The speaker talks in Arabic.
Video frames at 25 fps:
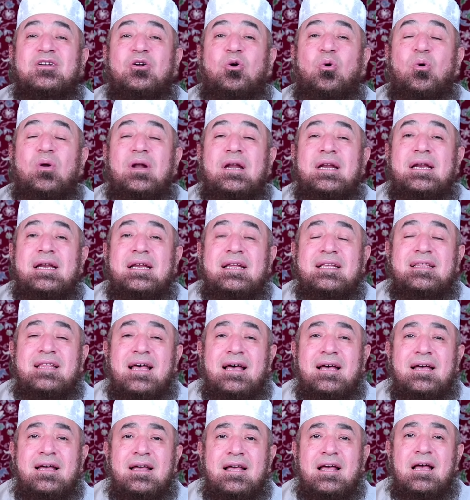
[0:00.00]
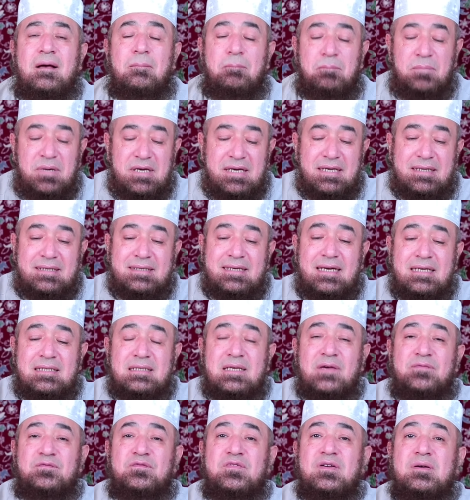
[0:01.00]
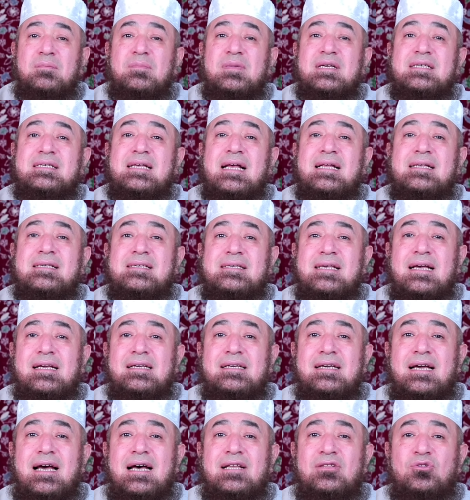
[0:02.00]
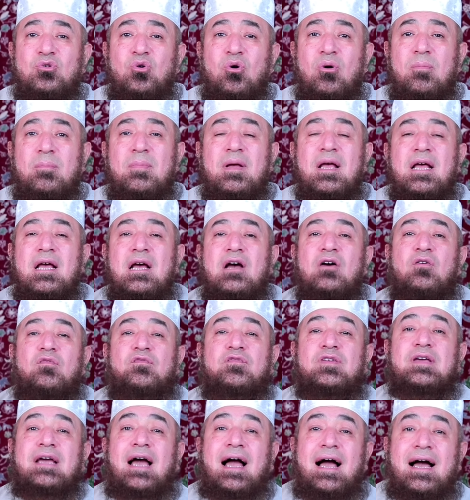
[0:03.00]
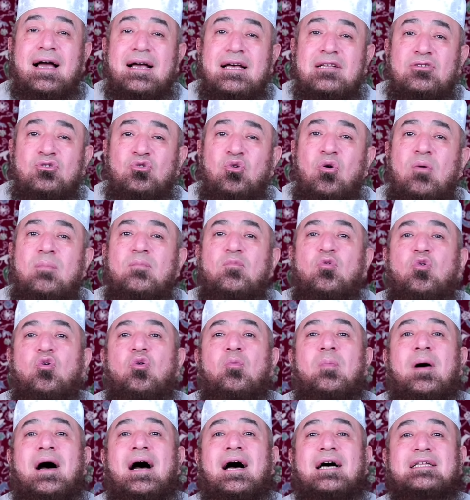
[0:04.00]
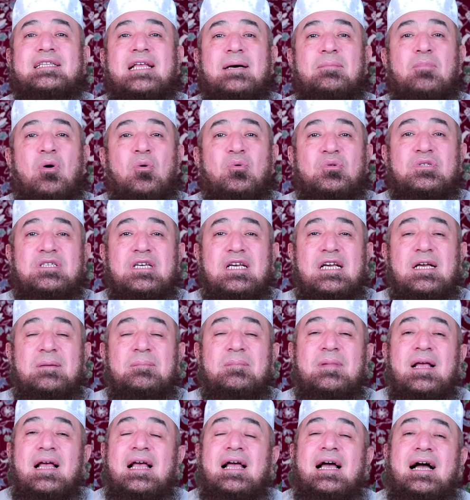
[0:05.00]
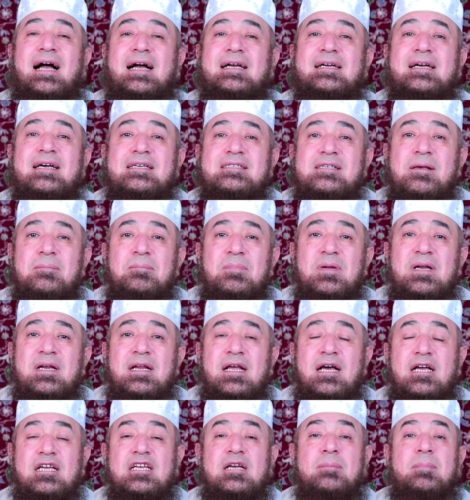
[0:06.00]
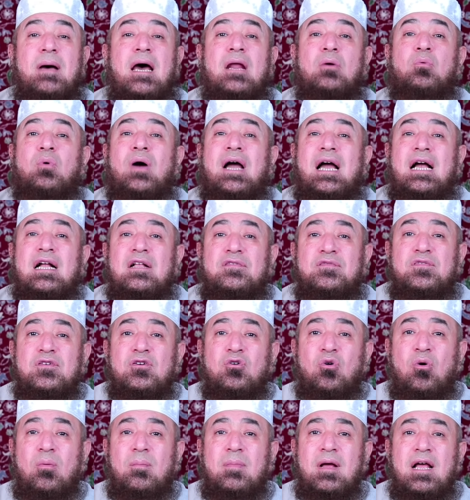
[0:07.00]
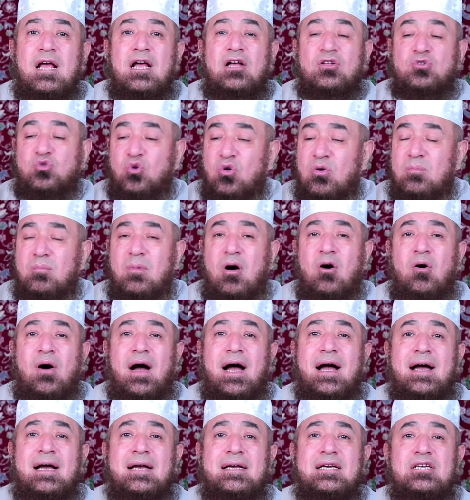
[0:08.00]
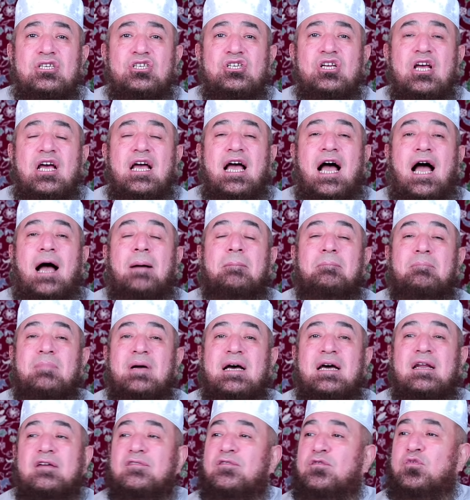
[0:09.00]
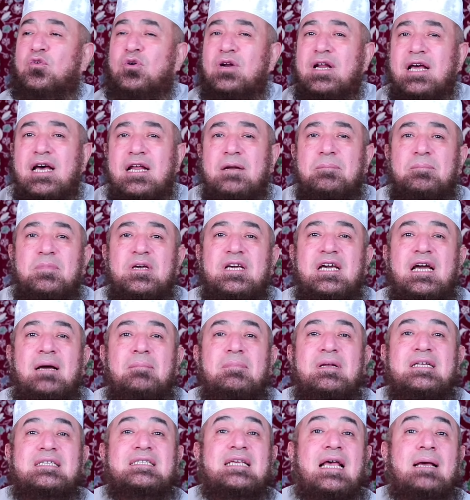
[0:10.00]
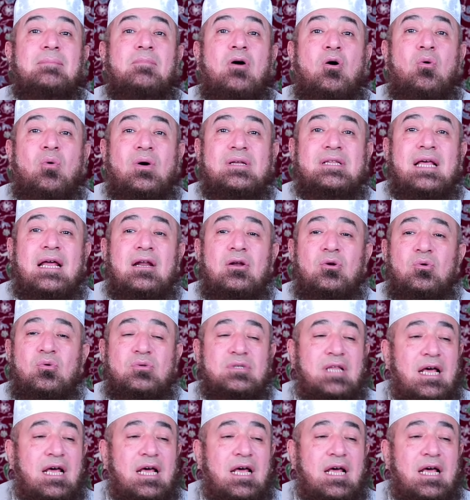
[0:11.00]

كل ده بيتكتب في ميزان سيئاتهم في حياتهم وبعد موتهم عياذا بالله يبقى الواحد فيهم طول ما هو عايش عمال فلان بيعمل زي ما هو دله